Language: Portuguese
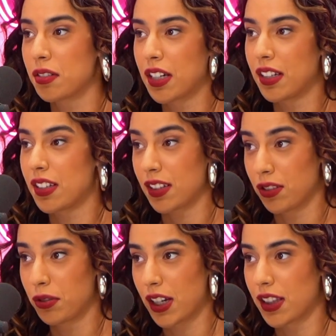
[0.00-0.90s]
do, Caetano,
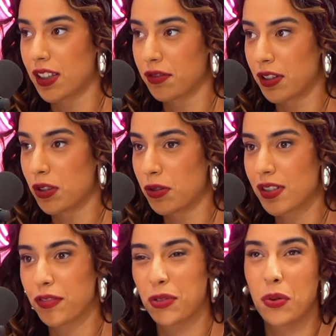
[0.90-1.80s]
do Caetano Veloso,
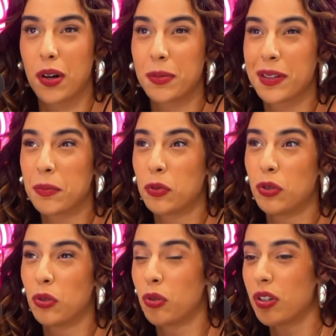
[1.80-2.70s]
que foi o álbum que
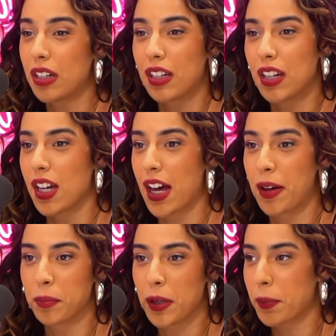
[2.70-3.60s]
mudou a
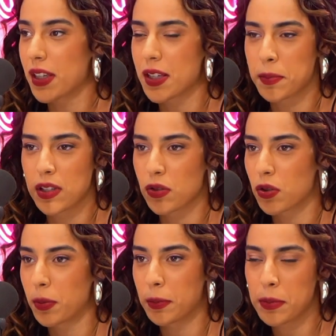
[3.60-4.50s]
minha percepção
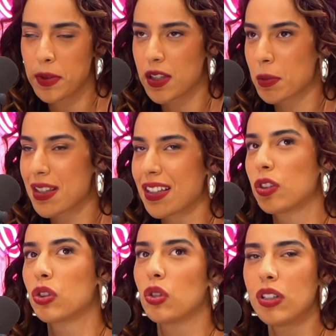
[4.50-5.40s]
sobre mim mesma, assim,
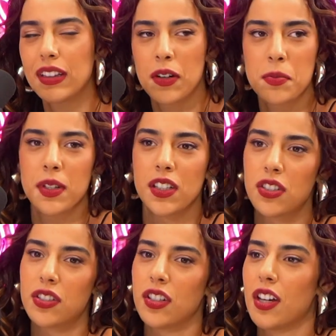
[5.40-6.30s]

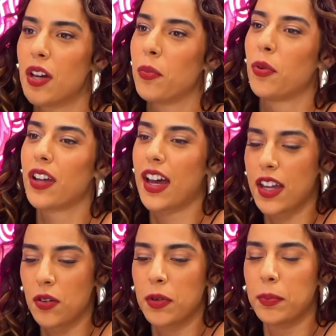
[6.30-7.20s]
totalmente. Porque
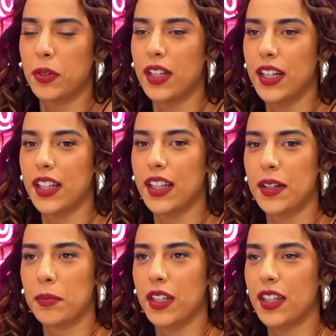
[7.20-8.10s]
aí eu me empoderei da
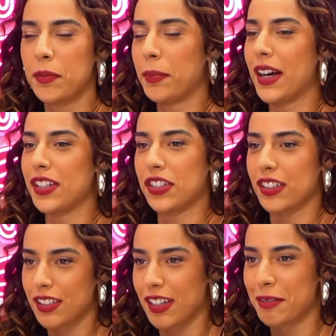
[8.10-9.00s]
minha ripagem,
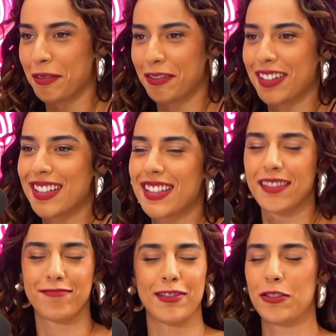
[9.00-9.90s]
sabe? Eu falei
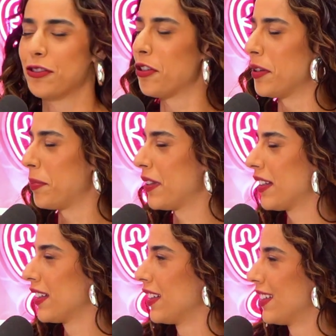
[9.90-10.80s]
assim, não, sou Essa hip.
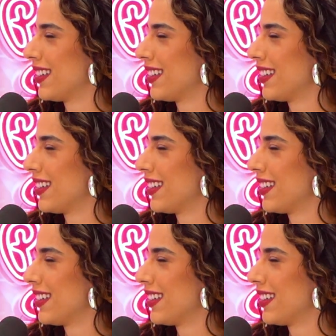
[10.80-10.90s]
sou eu,